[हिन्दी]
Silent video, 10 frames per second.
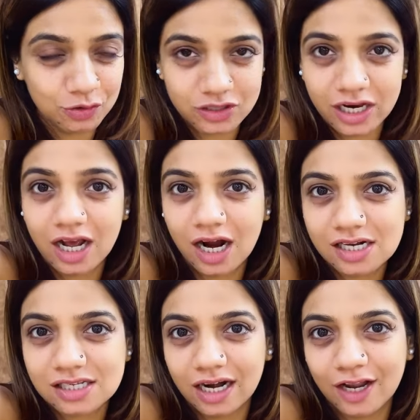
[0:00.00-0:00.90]
यूजली
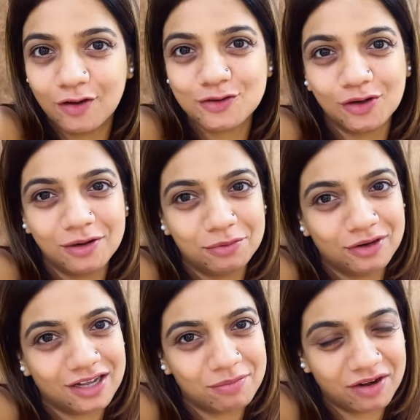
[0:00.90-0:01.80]
हर संडे को छोले
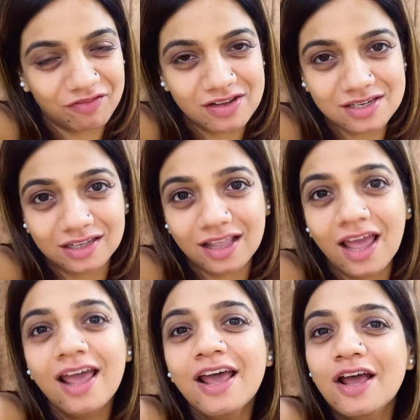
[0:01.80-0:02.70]
भटूरे का ब्रेकफास्ट करता
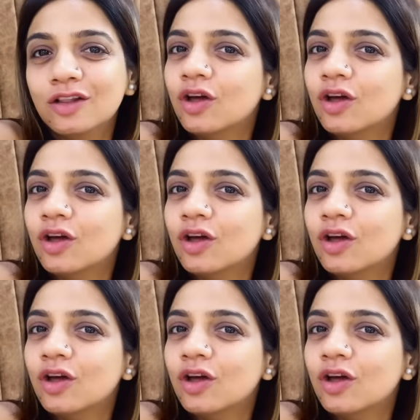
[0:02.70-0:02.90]
है